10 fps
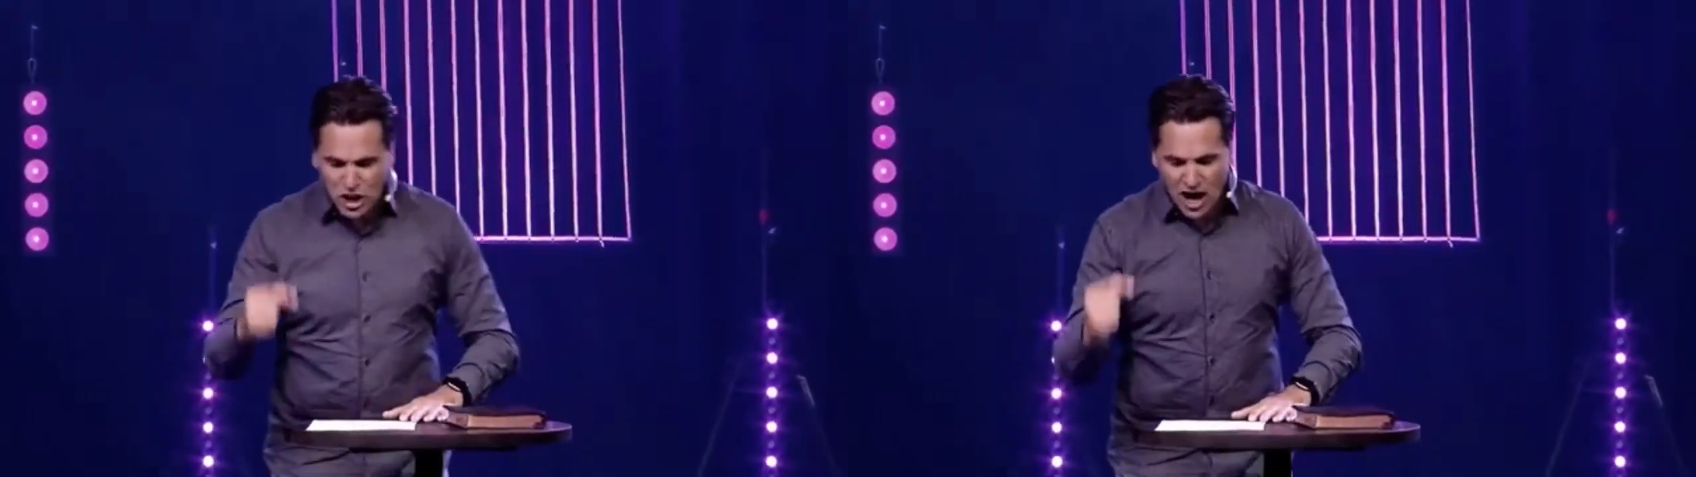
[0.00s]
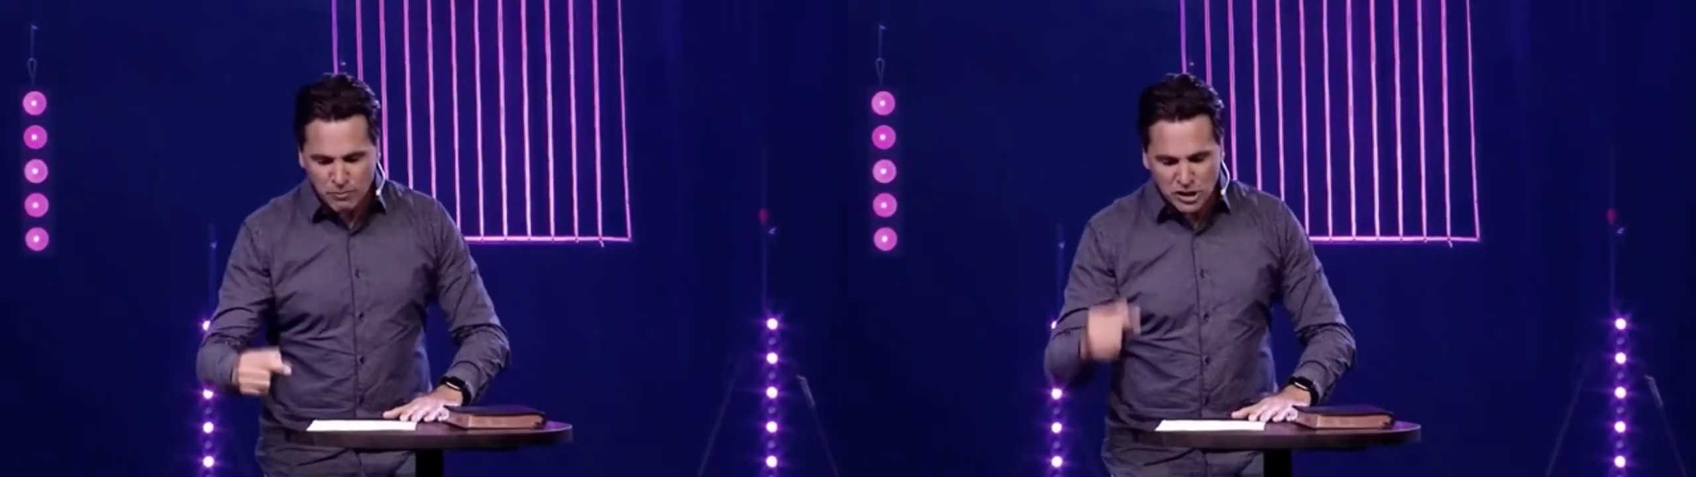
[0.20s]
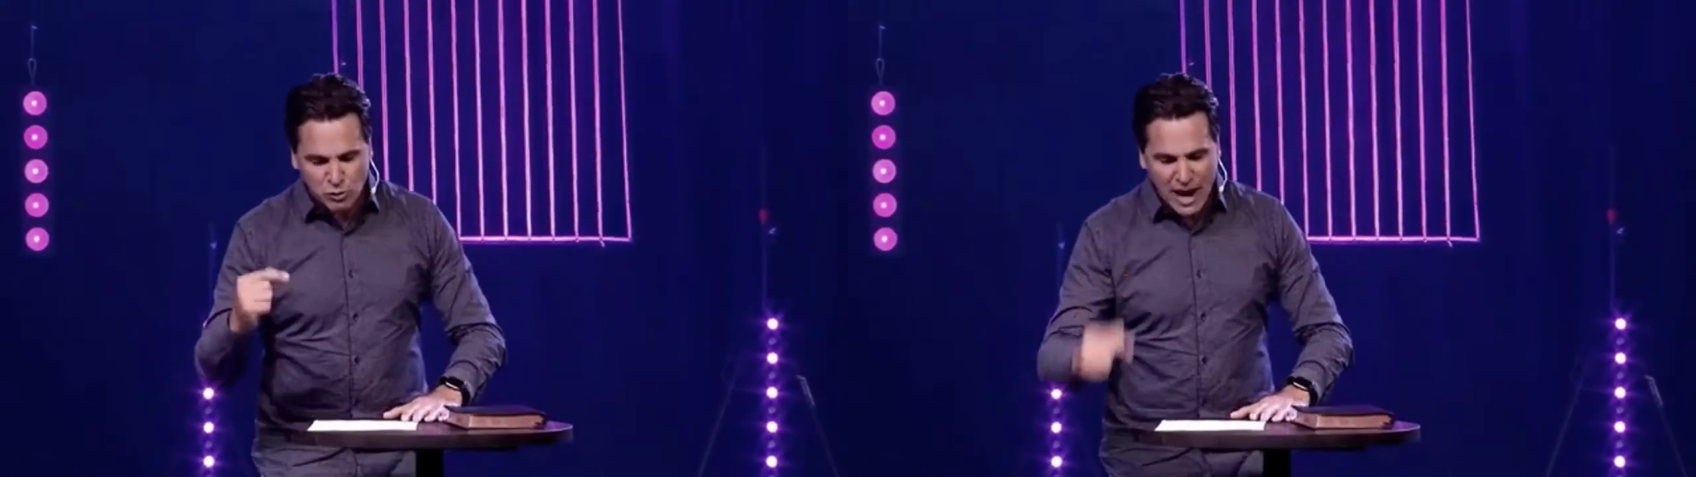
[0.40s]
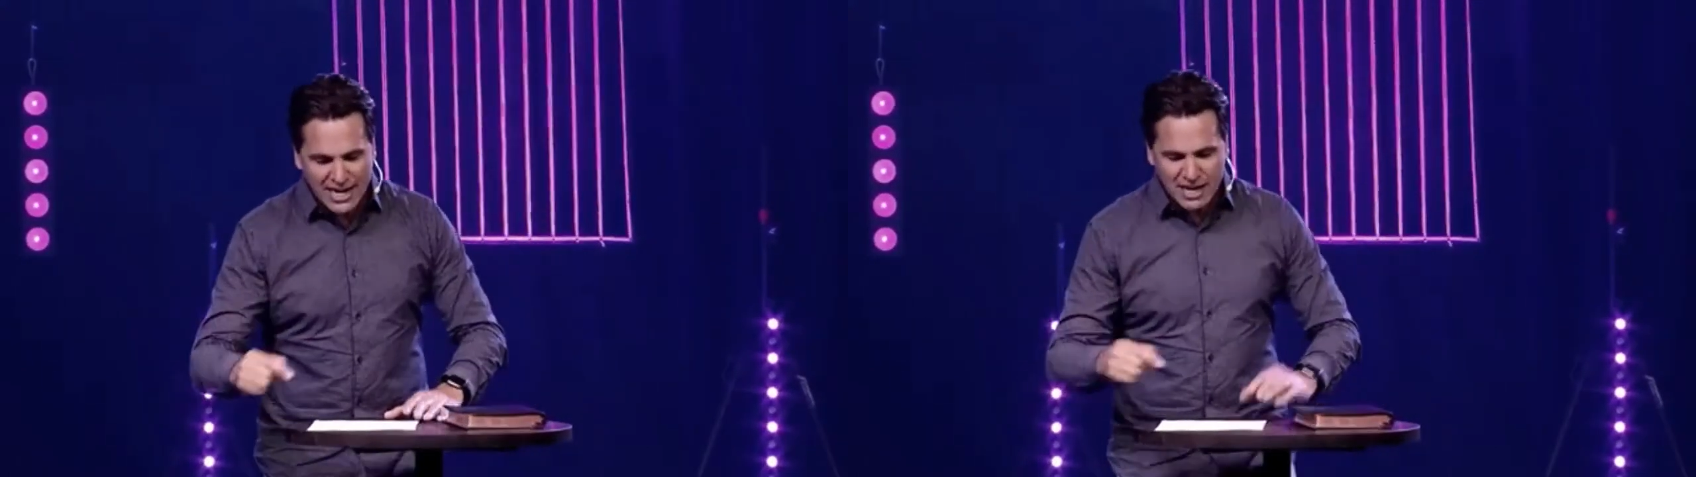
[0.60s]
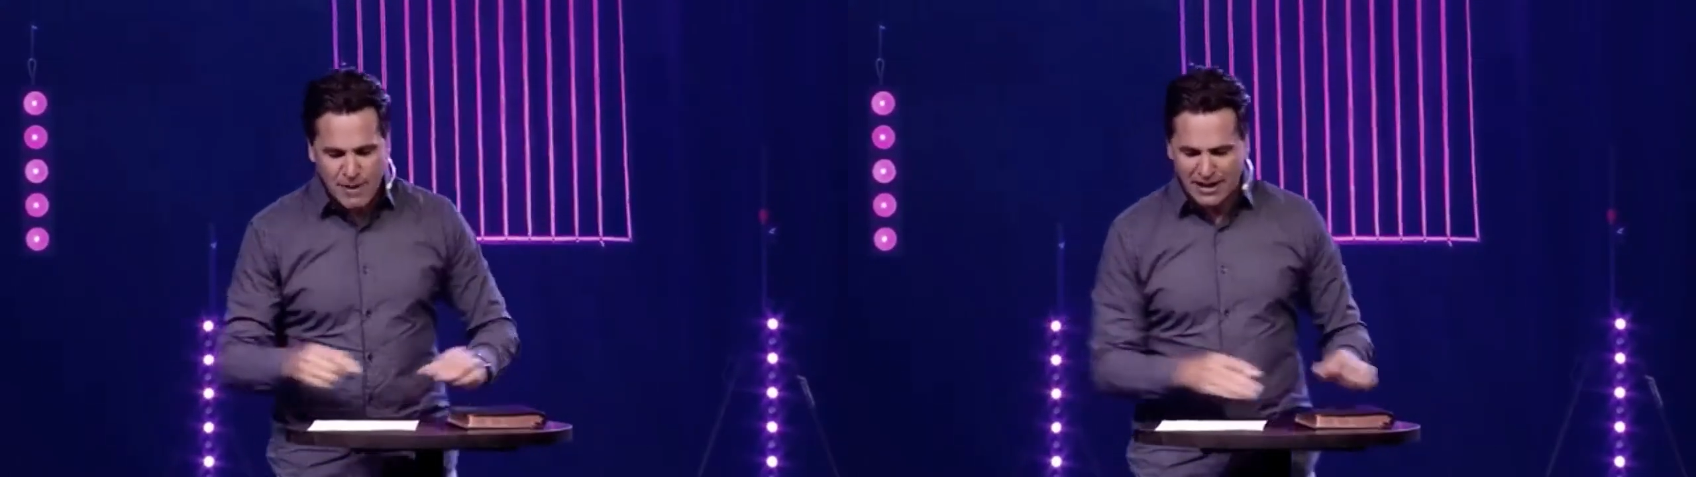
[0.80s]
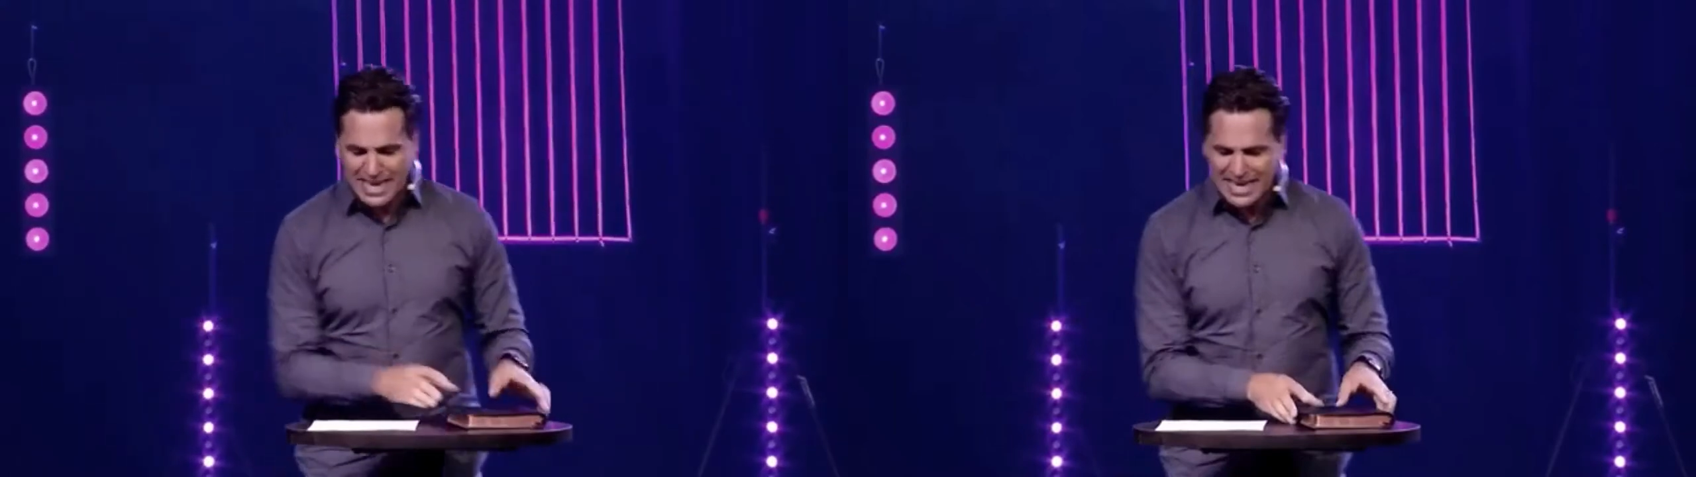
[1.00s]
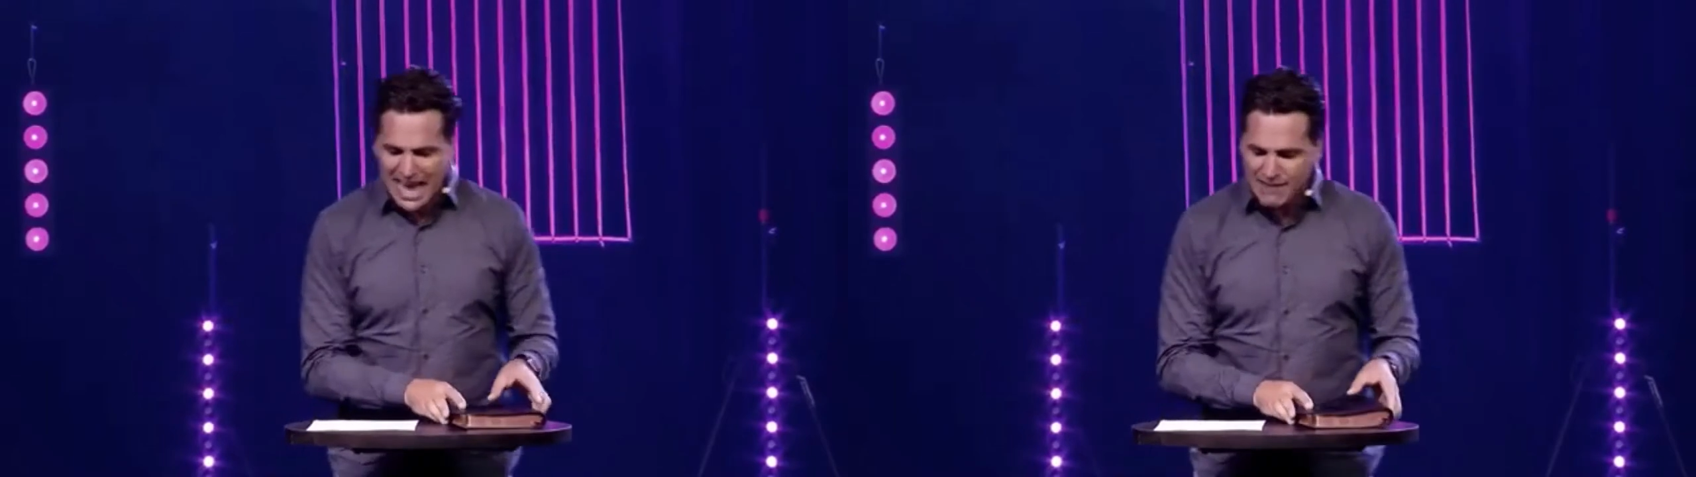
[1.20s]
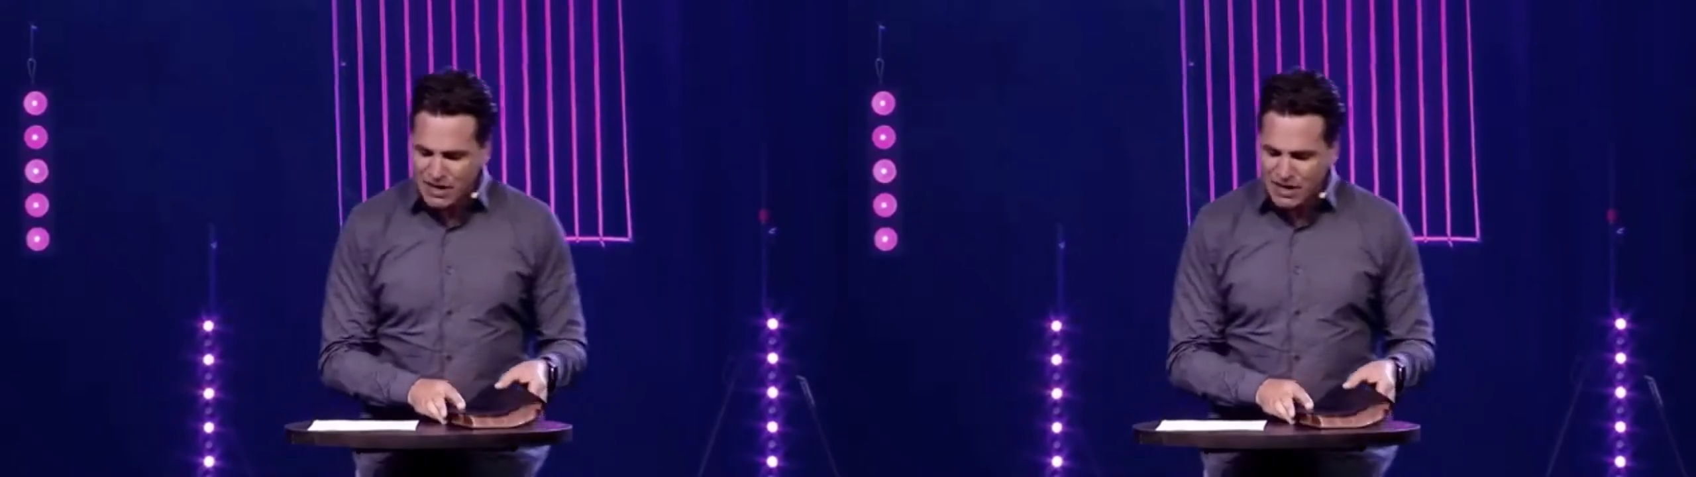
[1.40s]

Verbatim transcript: com tudo que ela é,